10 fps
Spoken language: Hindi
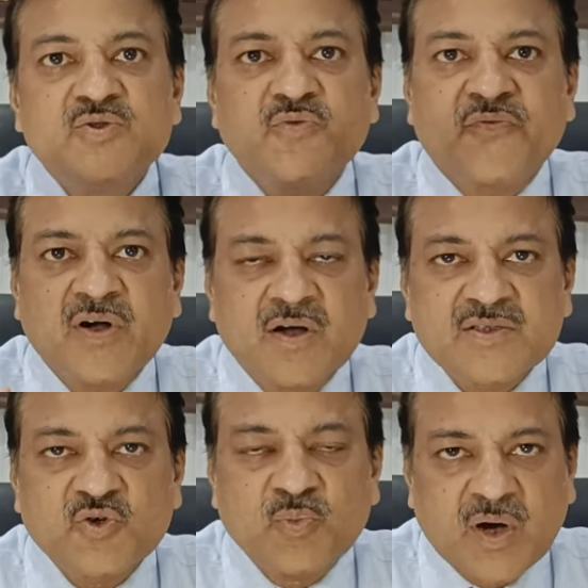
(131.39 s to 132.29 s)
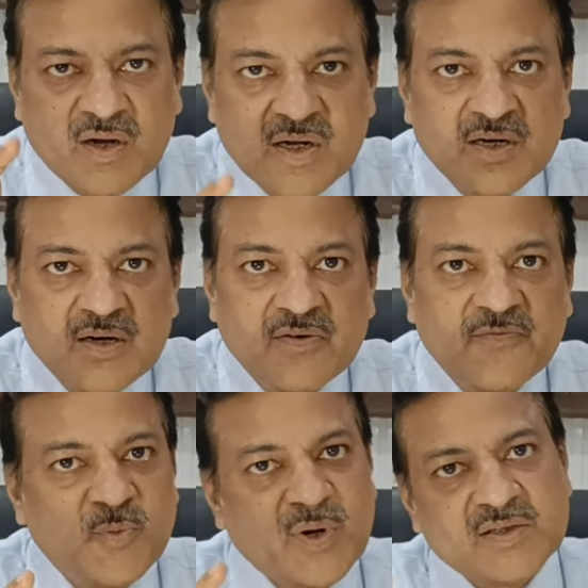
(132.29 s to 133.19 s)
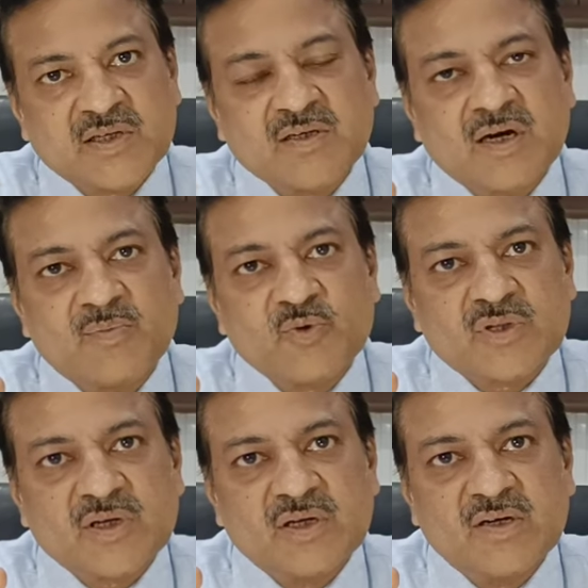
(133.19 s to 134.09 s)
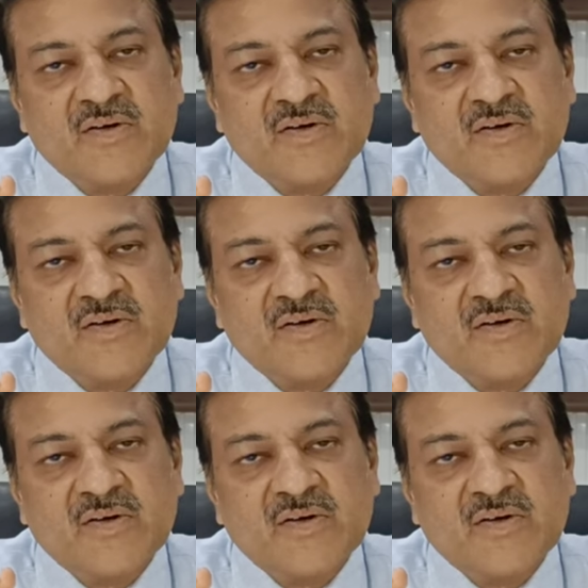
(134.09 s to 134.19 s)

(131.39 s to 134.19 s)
जो फंगस को मारना वो बड़ा आसान काम होता है